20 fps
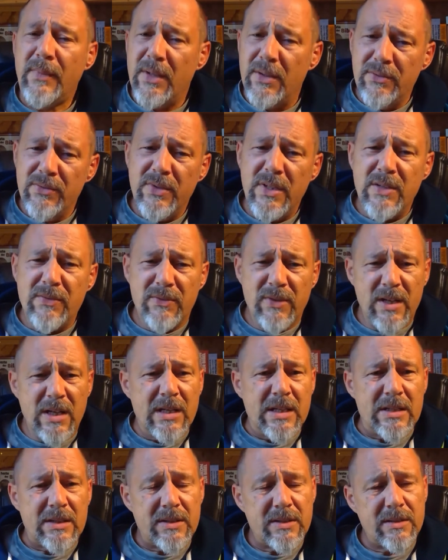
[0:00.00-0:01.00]
Wie
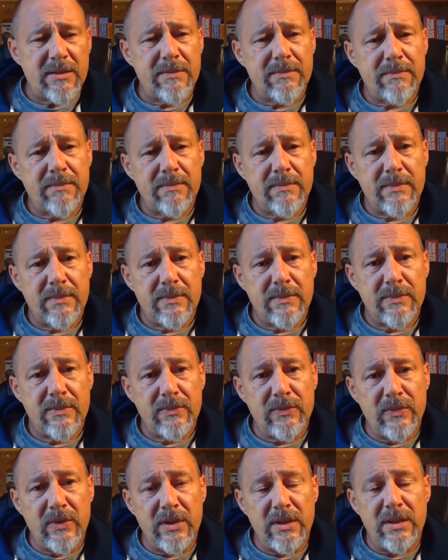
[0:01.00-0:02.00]
wäre es,
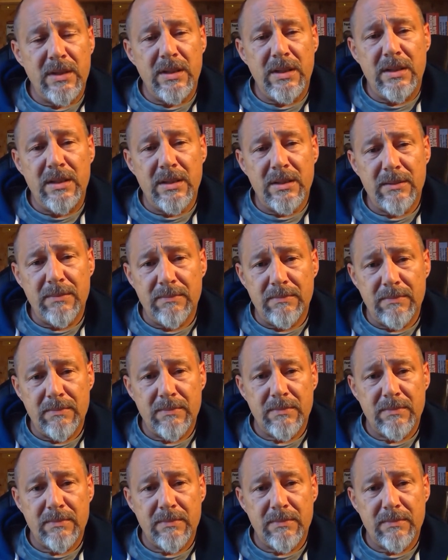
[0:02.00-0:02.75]
wenn ihr